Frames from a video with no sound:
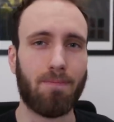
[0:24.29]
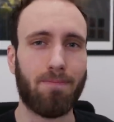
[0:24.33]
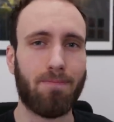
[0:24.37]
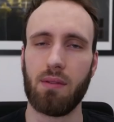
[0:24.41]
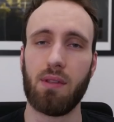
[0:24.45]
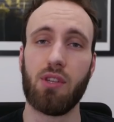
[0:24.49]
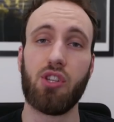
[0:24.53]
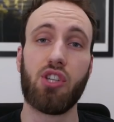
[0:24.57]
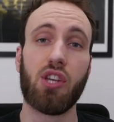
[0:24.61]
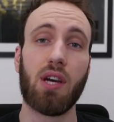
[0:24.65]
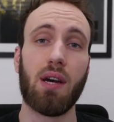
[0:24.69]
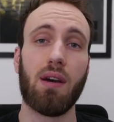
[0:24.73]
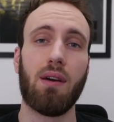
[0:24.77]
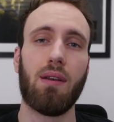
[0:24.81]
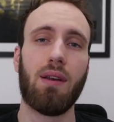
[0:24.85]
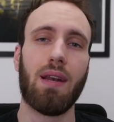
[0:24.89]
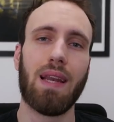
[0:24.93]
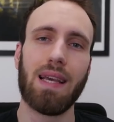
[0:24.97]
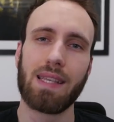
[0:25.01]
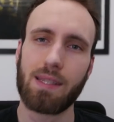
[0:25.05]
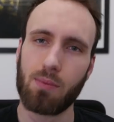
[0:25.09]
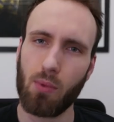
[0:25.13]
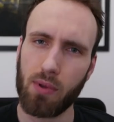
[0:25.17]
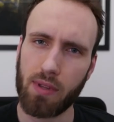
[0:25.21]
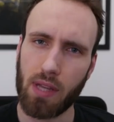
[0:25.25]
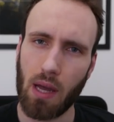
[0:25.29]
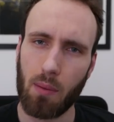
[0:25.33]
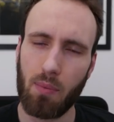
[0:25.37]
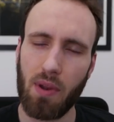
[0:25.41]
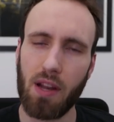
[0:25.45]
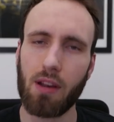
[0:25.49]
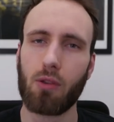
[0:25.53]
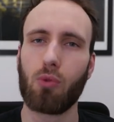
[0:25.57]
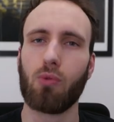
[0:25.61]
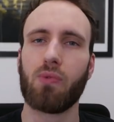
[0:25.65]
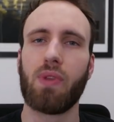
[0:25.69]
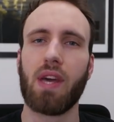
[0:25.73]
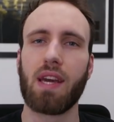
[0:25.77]
Déjà, laisse-moi te rappeler
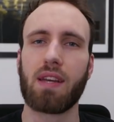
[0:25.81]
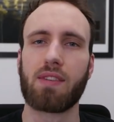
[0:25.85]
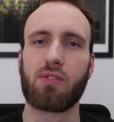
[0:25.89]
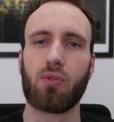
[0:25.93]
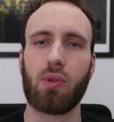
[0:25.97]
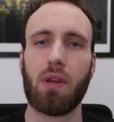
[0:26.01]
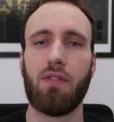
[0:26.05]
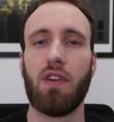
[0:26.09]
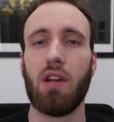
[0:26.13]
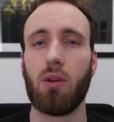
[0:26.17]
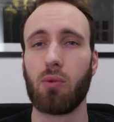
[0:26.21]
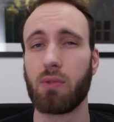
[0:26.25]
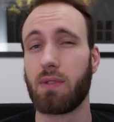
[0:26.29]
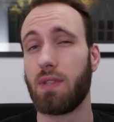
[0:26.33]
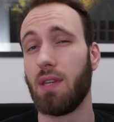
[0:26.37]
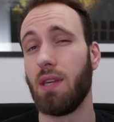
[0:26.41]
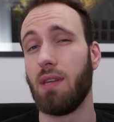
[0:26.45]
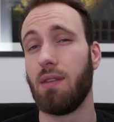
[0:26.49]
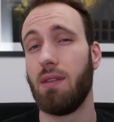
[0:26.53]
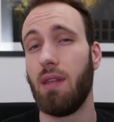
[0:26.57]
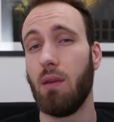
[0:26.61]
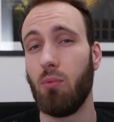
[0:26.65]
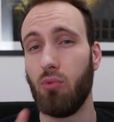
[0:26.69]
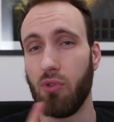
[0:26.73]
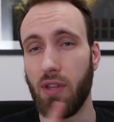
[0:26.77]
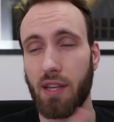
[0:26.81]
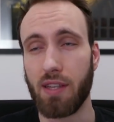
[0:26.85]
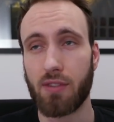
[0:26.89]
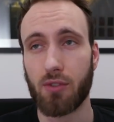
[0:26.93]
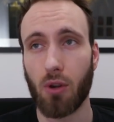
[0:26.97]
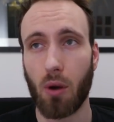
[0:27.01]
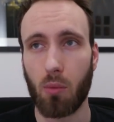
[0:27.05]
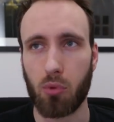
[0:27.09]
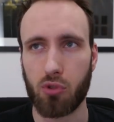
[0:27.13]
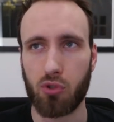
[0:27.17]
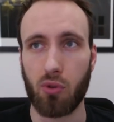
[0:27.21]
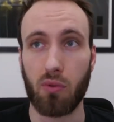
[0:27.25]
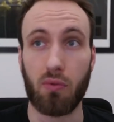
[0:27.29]
le contexte, on avait lancé début
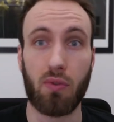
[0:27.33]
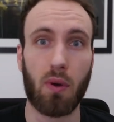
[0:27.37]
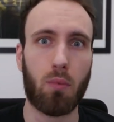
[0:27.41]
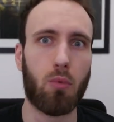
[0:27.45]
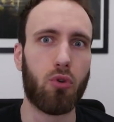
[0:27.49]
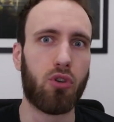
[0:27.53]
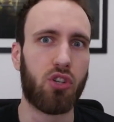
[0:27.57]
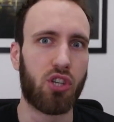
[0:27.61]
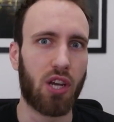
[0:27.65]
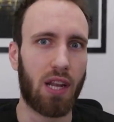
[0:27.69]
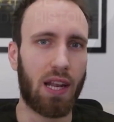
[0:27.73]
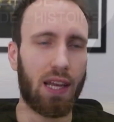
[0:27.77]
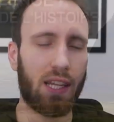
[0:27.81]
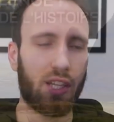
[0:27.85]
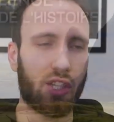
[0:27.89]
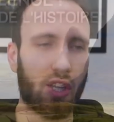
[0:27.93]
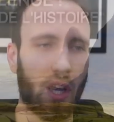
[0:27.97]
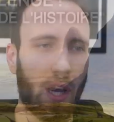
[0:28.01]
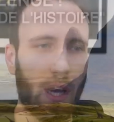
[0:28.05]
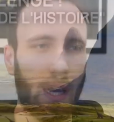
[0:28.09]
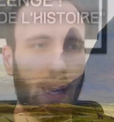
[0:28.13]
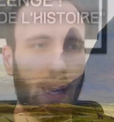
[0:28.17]
décembre ce fameux challenge